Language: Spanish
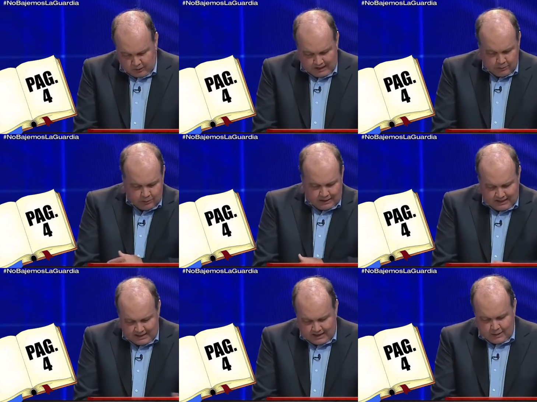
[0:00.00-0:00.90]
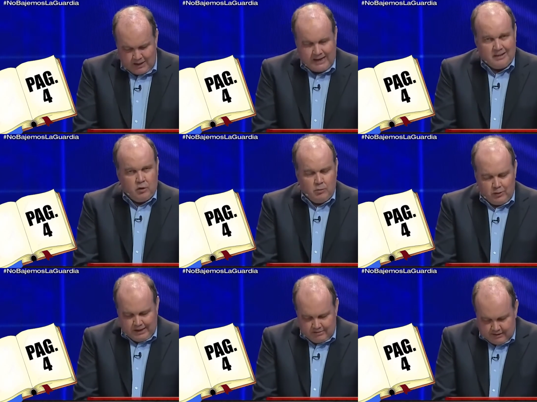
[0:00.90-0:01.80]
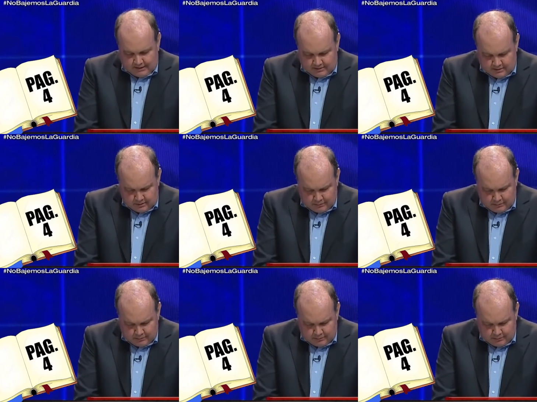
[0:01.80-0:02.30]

Borraremos las leyes caviares comunistas